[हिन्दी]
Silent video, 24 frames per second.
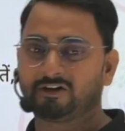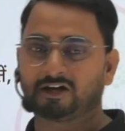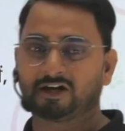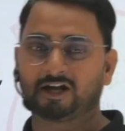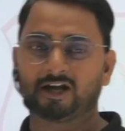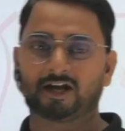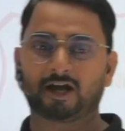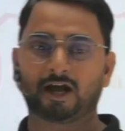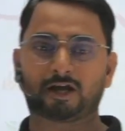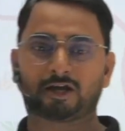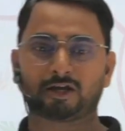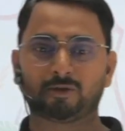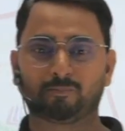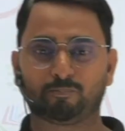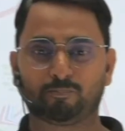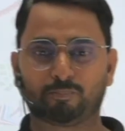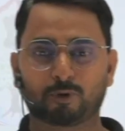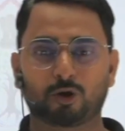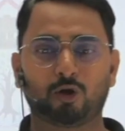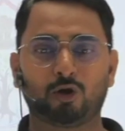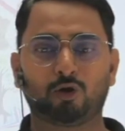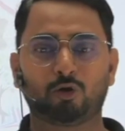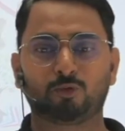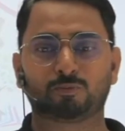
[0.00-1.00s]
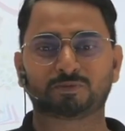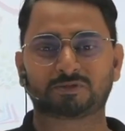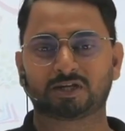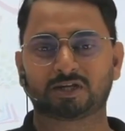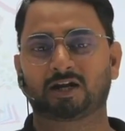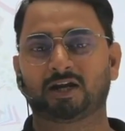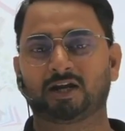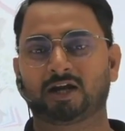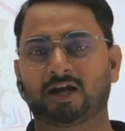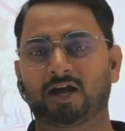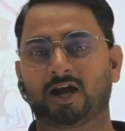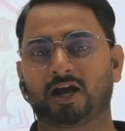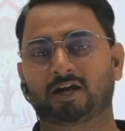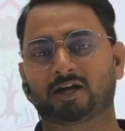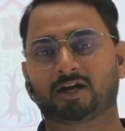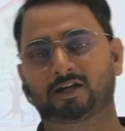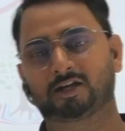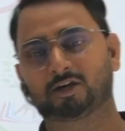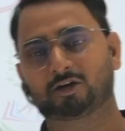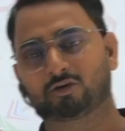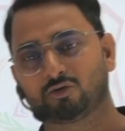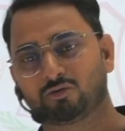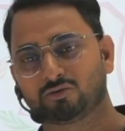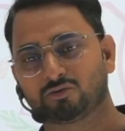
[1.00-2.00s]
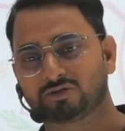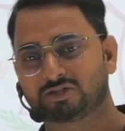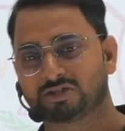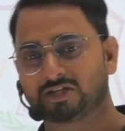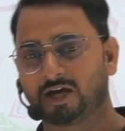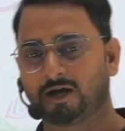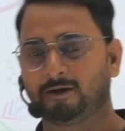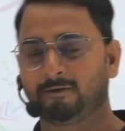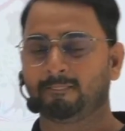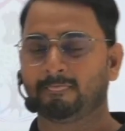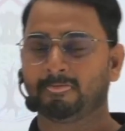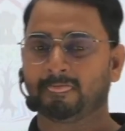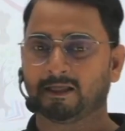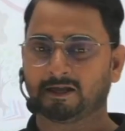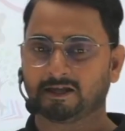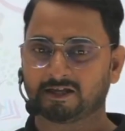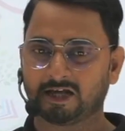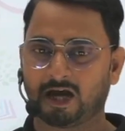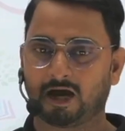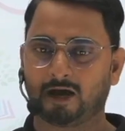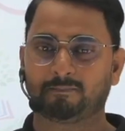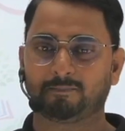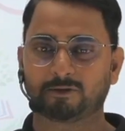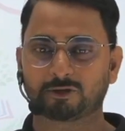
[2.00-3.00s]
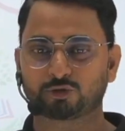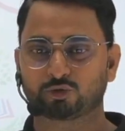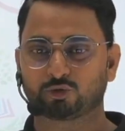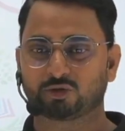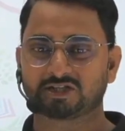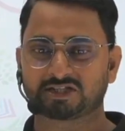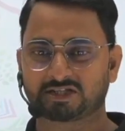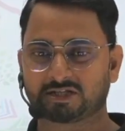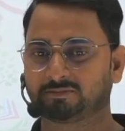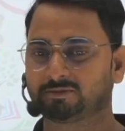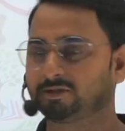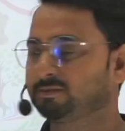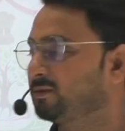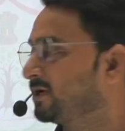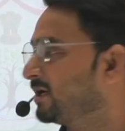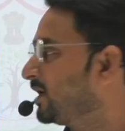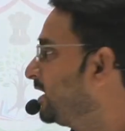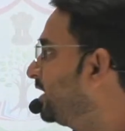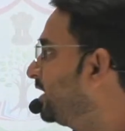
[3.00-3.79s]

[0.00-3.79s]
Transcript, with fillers: कहेगा कि प्र उपसर्ग लगा करके कौन सा यहां पर जो है शब्द बना है